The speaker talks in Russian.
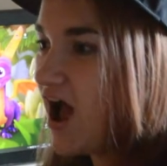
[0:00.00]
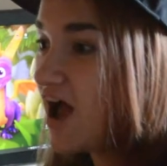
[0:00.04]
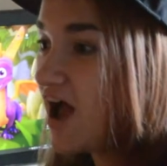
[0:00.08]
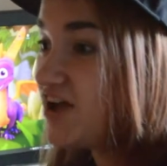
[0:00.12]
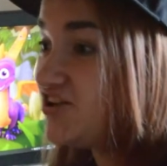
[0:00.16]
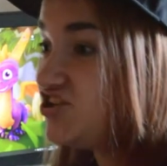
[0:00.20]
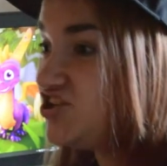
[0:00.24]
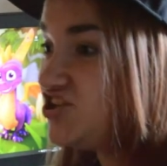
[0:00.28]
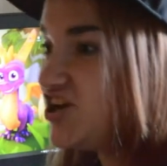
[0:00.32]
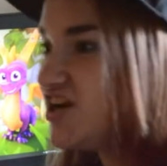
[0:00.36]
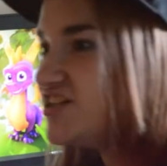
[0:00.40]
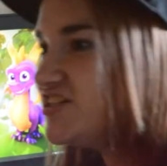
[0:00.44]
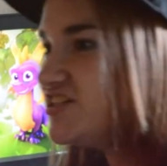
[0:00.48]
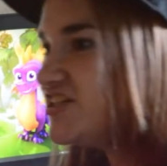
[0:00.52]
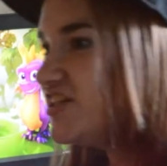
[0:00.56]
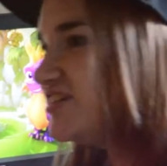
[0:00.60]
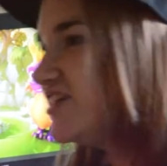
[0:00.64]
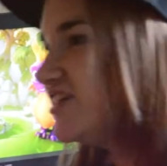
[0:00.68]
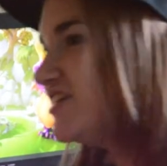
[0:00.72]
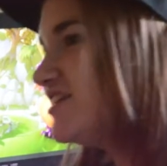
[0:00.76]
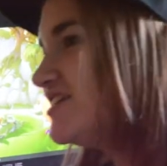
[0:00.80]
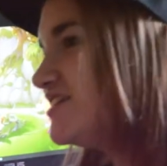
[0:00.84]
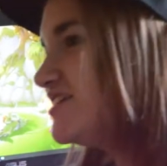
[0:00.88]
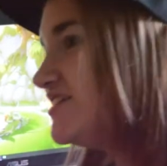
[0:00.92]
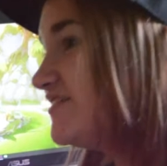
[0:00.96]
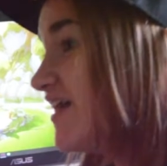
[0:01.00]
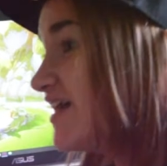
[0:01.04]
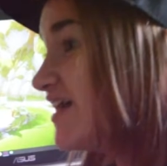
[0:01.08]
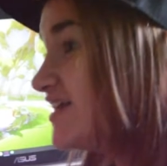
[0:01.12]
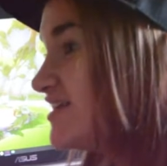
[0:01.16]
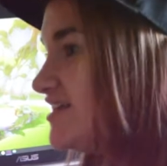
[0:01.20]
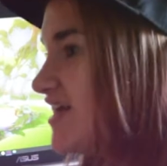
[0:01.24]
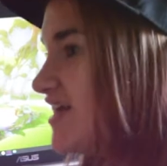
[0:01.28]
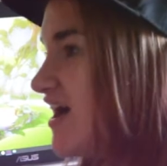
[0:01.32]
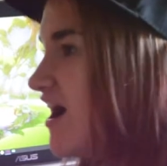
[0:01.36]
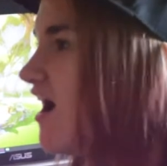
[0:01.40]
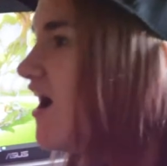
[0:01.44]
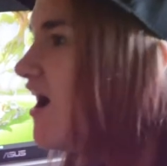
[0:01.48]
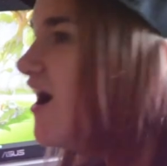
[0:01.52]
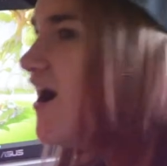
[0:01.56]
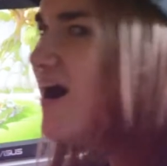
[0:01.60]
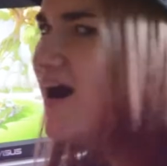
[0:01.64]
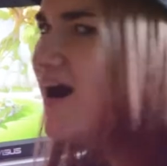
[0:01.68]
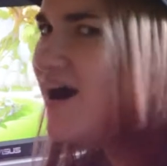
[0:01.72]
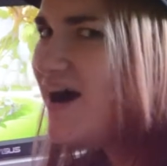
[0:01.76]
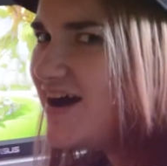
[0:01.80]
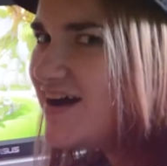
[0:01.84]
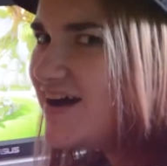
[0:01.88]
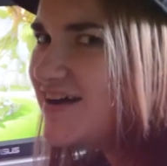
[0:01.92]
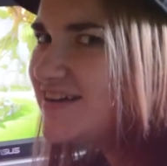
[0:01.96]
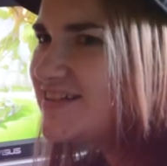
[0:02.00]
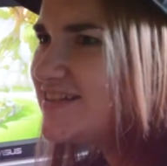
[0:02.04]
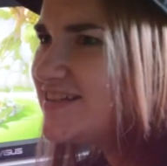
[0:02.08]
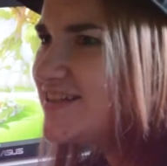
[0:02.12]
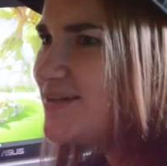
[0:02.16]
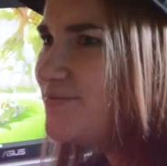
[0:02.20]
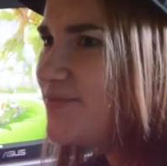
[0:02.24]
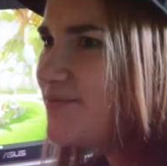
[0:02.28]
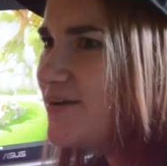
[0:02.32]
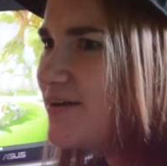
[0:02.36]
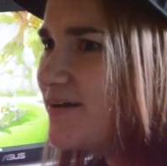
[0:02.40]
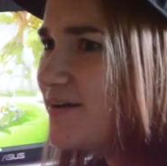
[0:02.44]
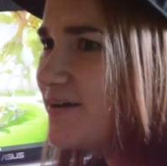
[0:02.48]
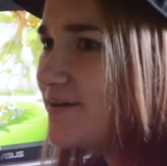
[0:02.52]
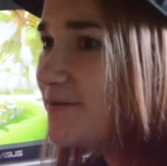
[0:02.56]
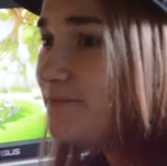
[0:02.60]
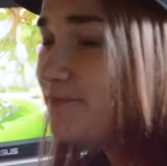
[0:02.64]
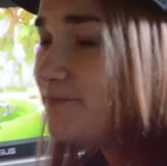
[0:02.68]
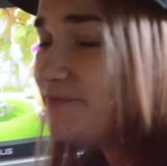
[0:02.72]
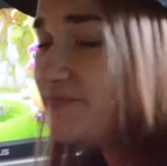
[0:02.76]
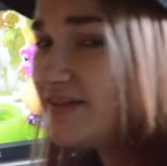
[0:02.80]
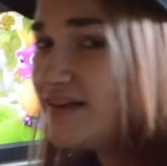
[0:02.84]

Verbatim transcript: А часть это называется АСМР.